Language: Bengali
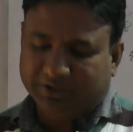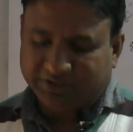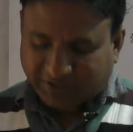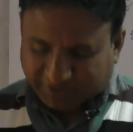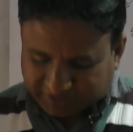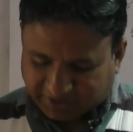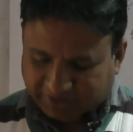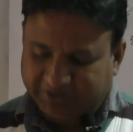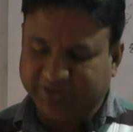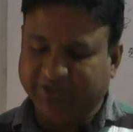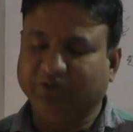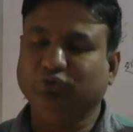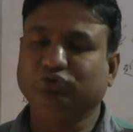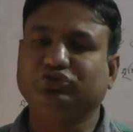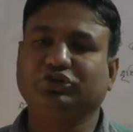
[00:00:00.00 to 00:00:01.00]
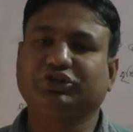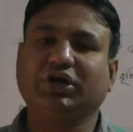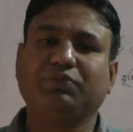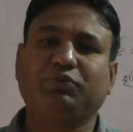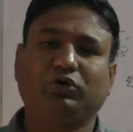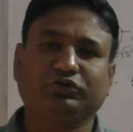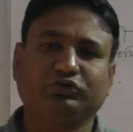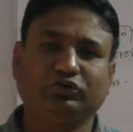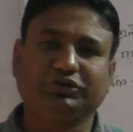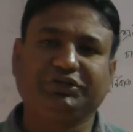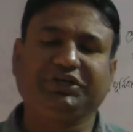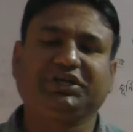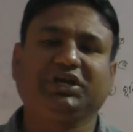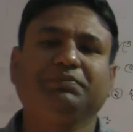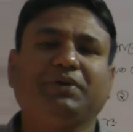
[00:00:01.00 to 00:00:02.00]
কেন্দ্রের দিকে উচ্চচাপ অঞ্চল
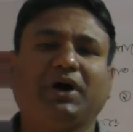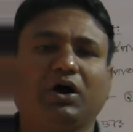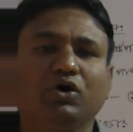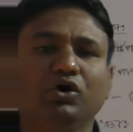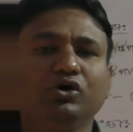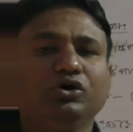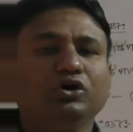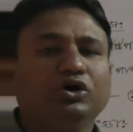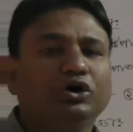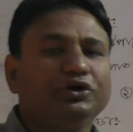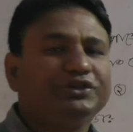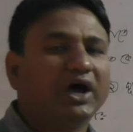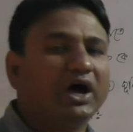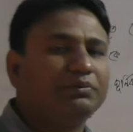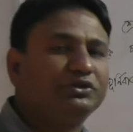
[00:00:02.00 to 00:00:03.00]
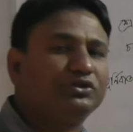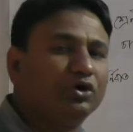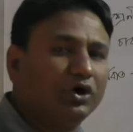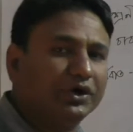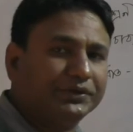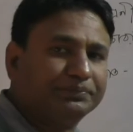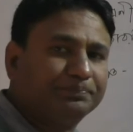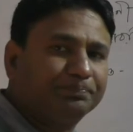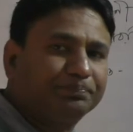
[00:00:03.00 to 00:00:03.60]
থেকে বাউ ধাবিত হয়